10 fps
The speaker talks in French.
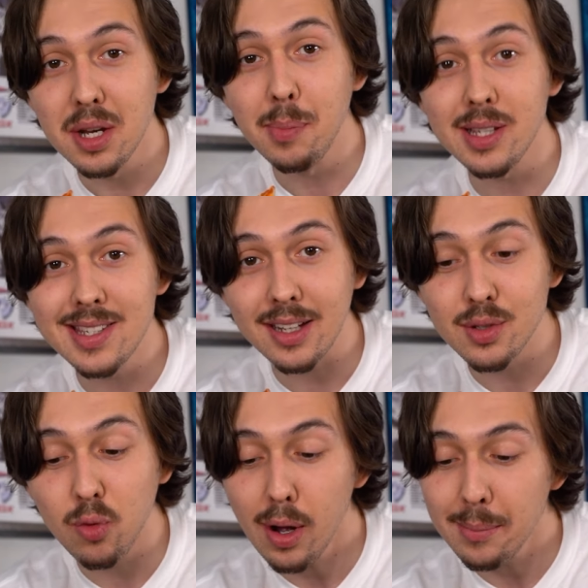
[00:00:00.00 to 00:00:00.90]
Je sais pas si ça
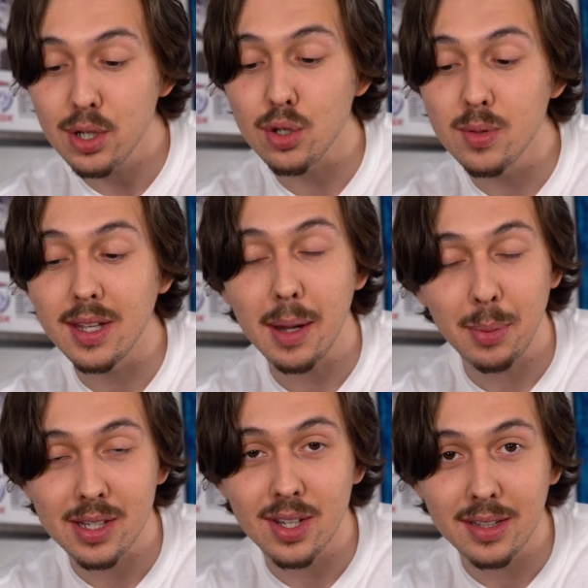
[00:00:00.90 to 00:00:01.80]
se voit, mais je suis très
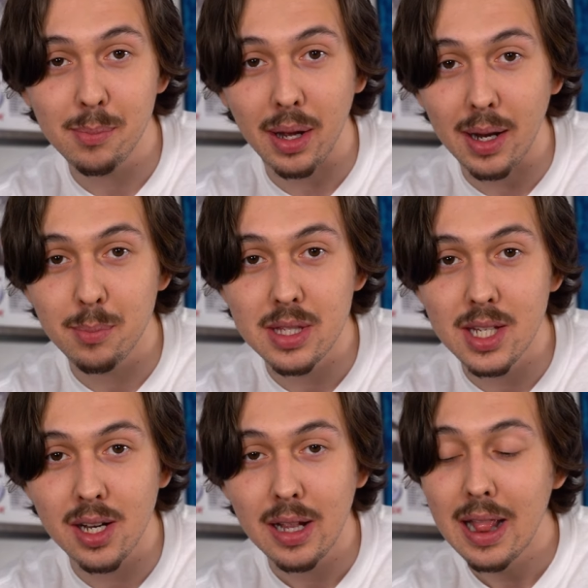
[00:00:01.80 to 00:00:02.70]
passionné par la
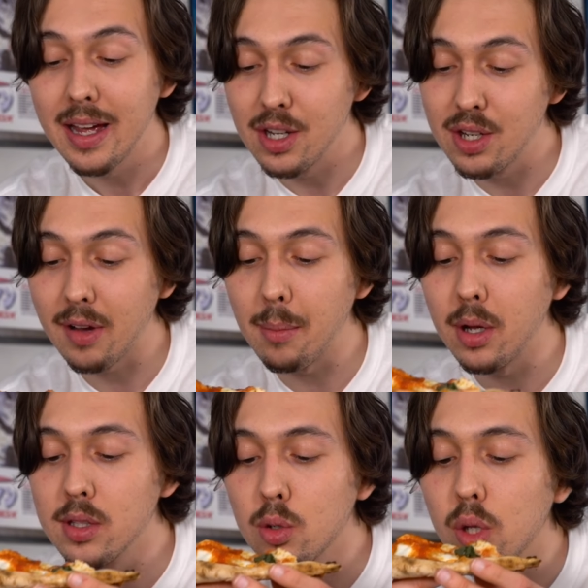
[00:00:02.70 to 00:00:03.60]
pizza et j'ai
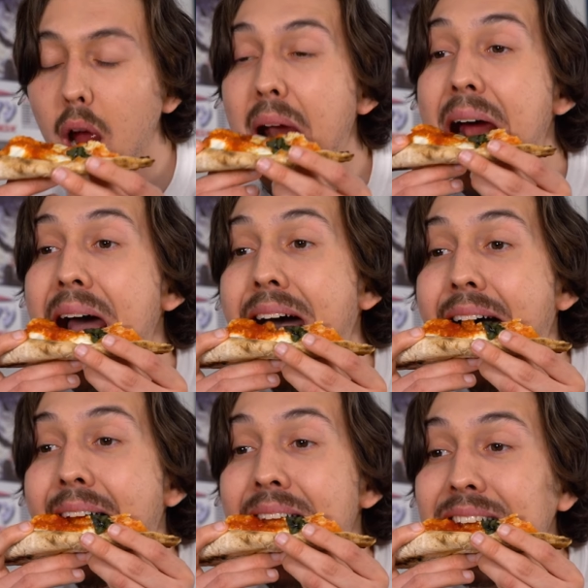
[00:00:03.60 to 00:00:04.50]
vraiment dégoûté.
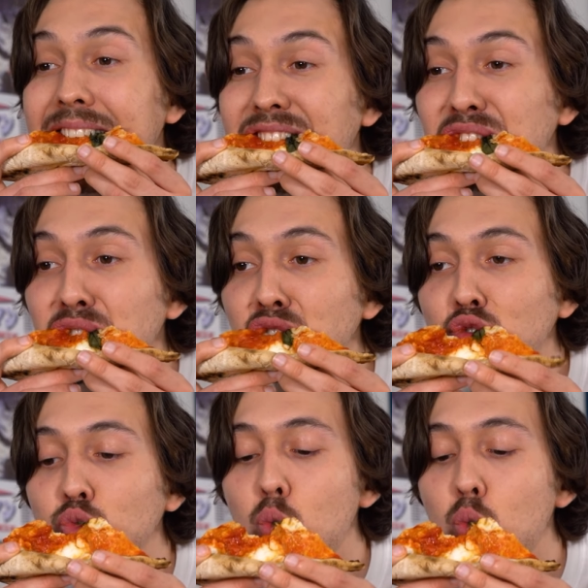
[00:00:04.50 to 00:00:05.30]
goûter.